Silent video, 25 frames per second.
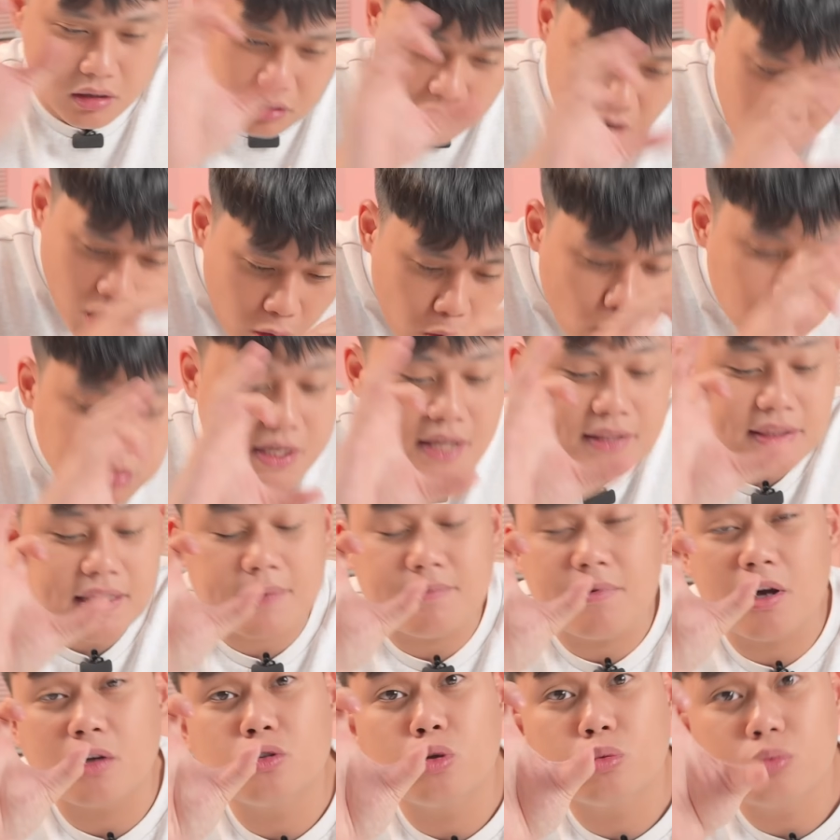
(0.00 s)
nó cũng sẽ
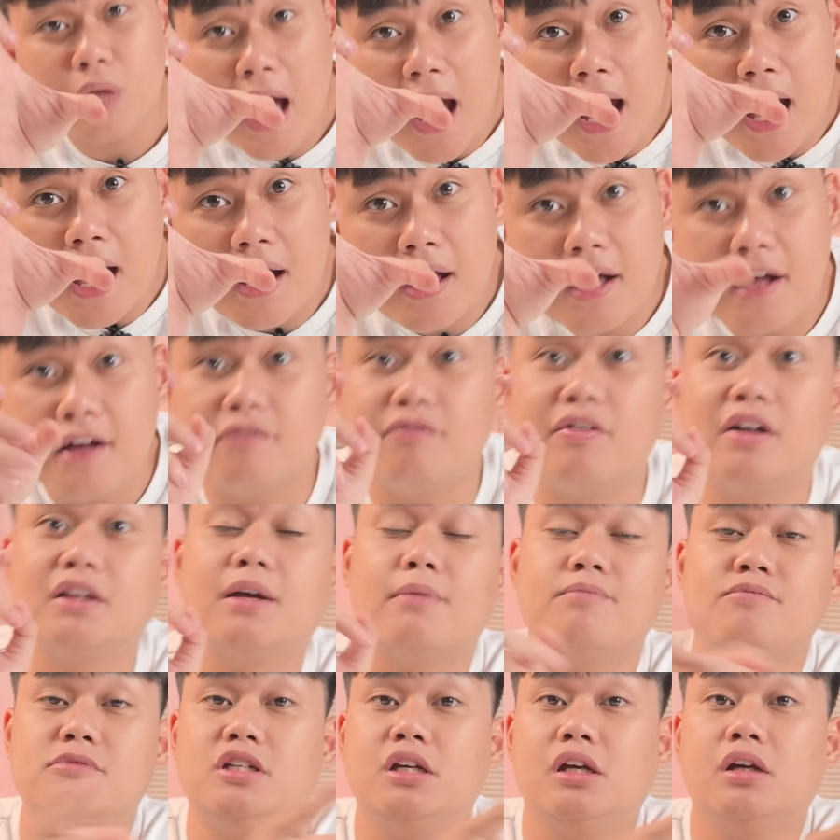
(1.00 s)
tìm được chúng ta và
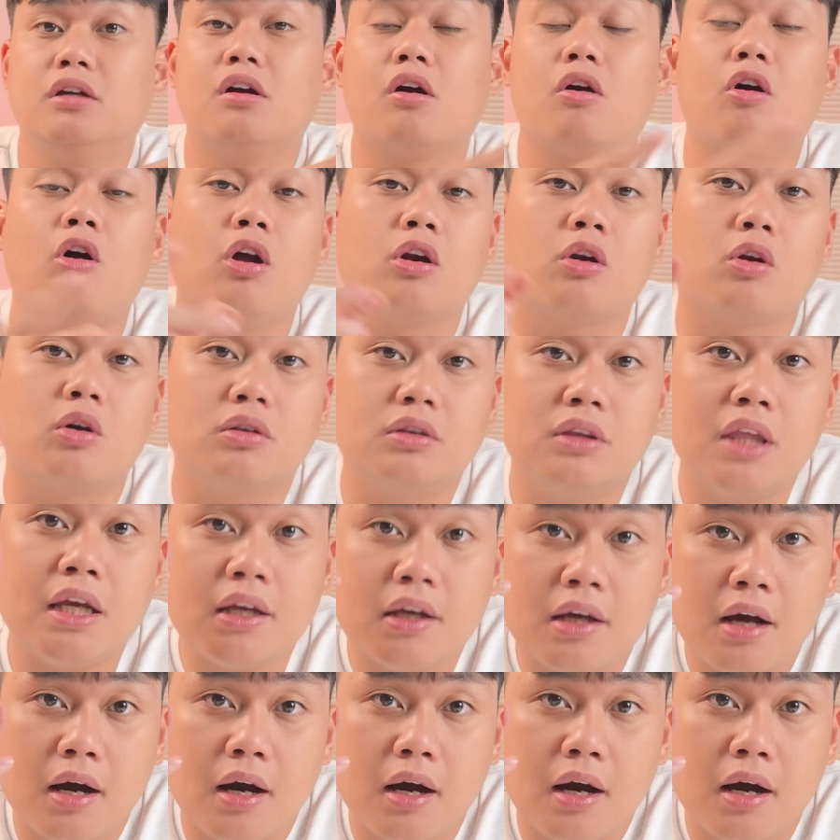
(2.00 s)
thậm chí nó còn có tích